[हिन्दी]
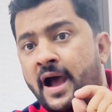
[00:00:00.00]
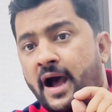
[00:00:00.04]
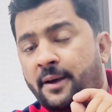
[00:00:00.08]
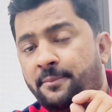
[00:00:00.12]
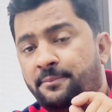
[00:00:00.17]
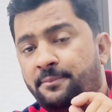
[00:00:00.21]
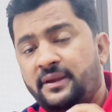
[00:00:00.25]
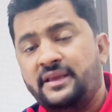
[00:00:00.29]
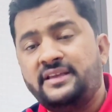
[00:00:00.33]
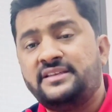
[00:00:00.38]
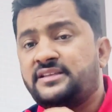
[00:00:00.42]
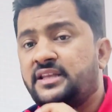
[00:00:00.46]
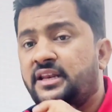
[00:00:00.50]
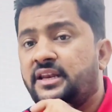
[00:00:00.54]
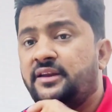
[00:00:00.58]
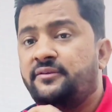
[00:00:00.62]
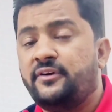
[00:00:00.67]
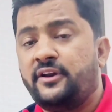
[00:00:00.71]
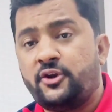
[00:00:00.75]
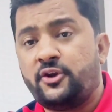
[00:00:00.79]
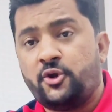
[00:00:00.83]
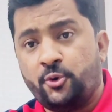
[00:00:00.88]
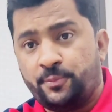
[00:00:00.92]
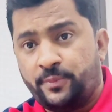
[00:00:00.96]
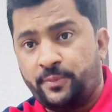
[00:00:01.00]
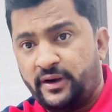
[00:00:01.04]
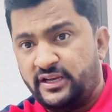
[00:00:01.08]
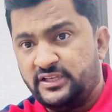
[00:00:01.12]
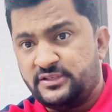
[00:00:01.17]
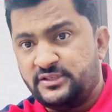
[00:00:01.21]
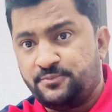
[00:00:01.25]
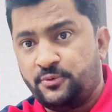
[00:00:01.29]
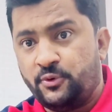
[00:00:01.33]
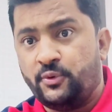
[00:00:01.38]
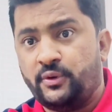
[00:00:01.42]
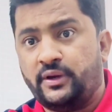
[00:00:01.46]
अब इस रिवर के ऊपर
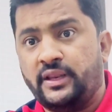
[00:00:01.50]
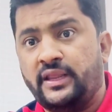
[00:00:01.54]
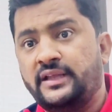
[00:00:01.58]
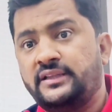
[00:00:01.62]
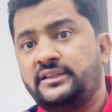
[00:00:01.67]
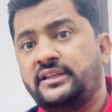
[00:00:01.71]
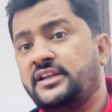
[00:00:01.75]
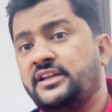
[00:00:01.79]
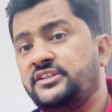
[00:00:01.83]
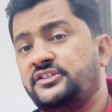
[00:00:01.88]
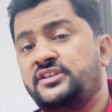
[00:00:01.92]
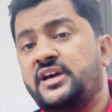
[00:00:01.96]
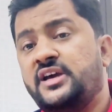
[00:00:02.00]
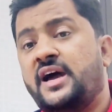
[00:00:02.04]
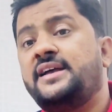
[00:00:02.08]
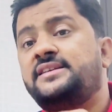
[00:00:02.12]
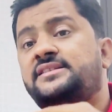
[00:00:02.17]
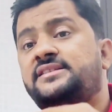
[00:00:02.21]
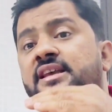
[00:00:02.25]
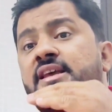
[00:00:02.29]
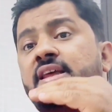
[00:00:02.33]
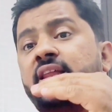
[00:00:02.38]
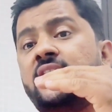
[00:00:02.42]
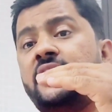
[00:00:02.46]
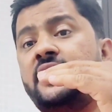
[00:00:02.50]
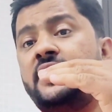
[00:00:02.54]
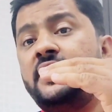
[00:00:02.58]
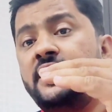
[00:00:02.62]
डिस्प्यूट ये था जहाँ से